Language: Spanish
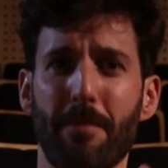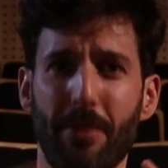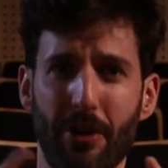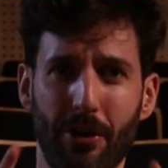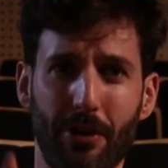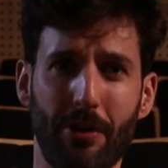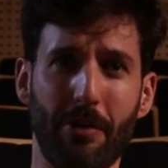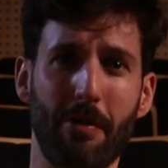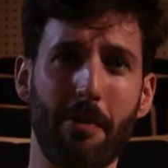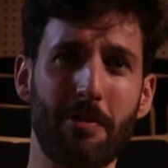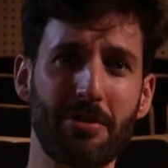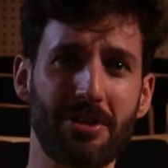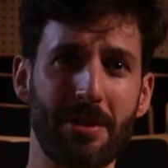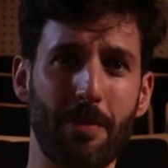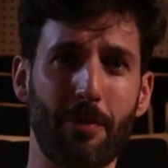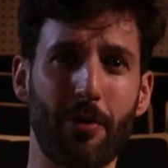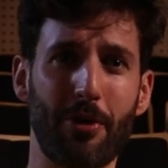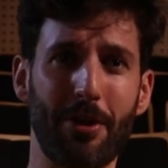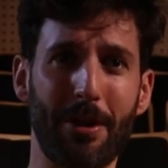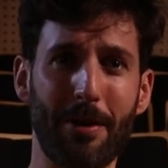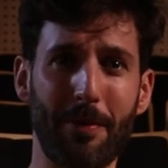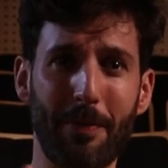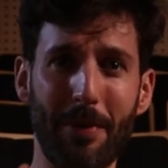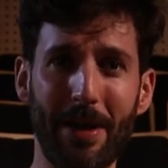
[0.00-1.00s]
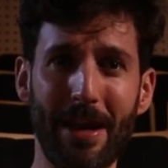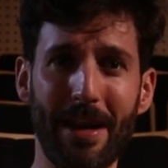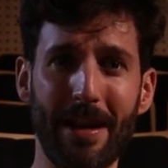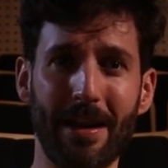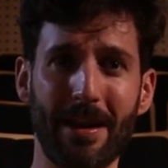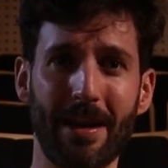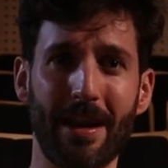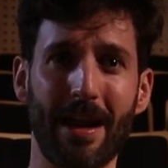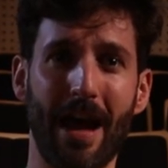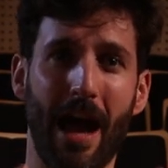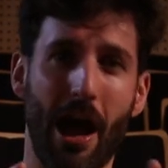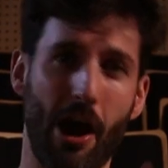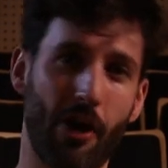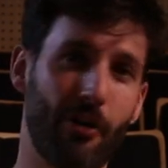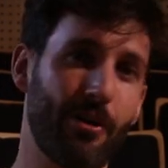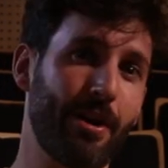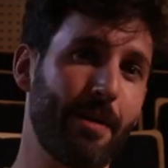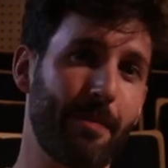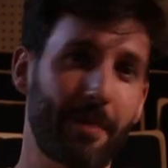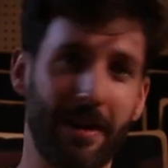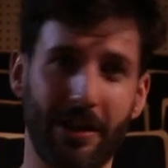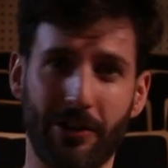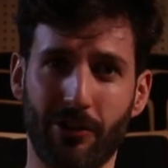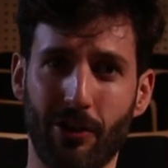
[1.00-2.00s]
pero que vamos a poder ver
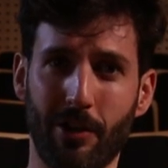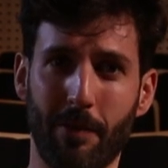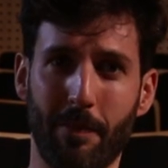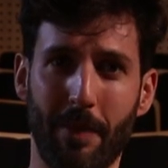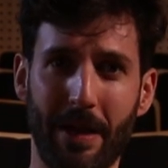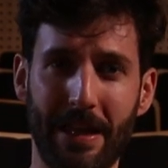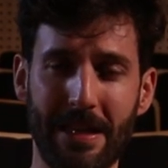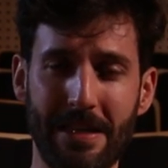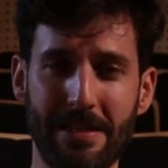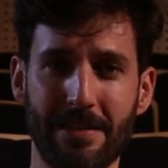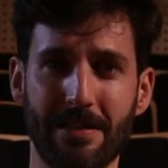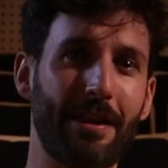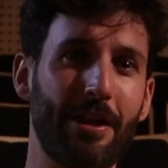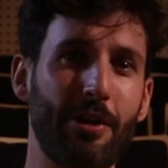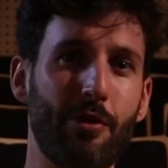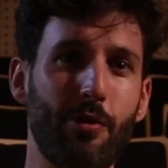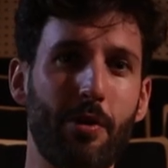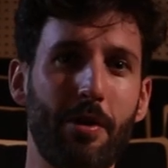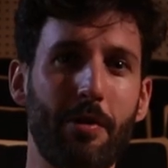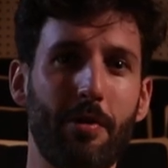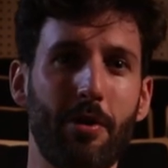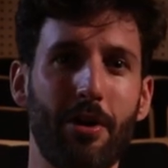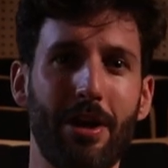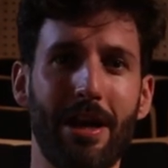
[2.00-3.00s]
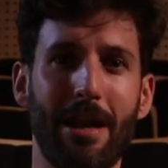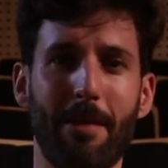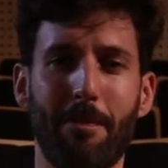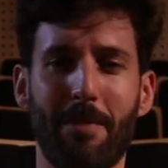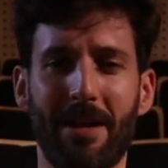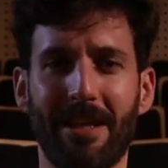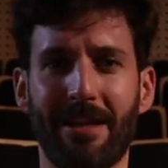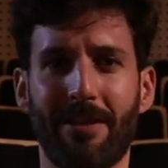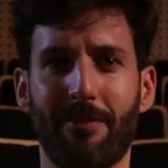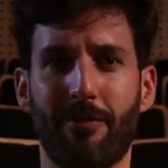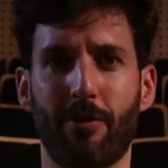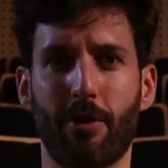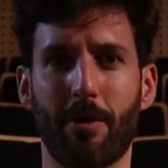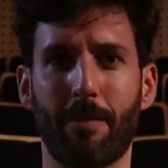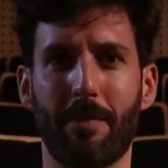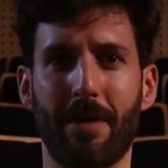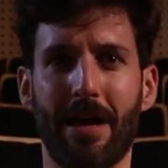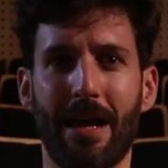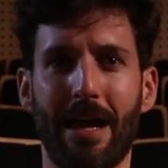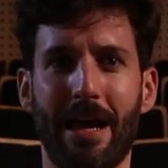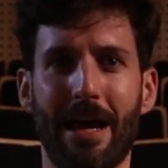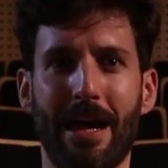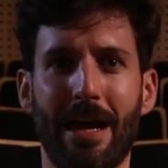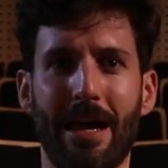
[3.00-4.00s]
ahora para todo el país de nuevo en la
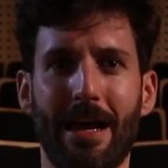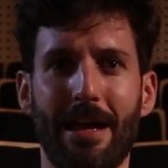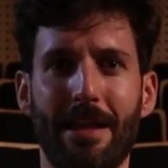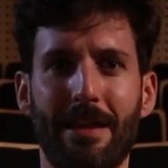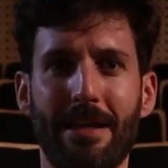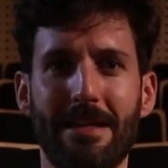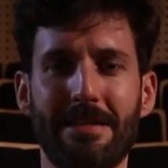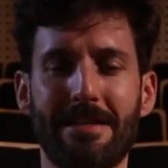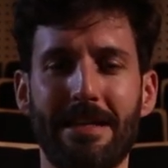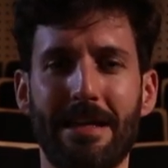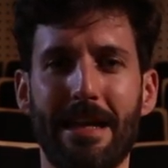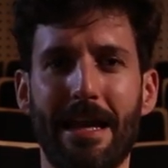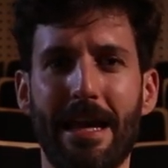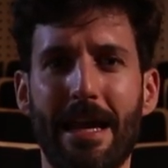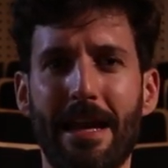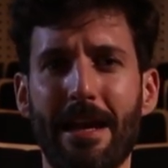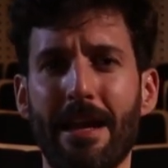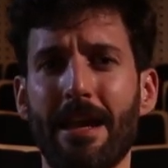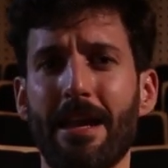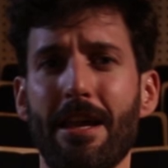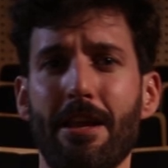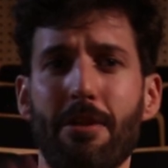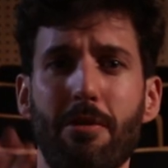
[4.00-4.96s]
plataforma de Cinear.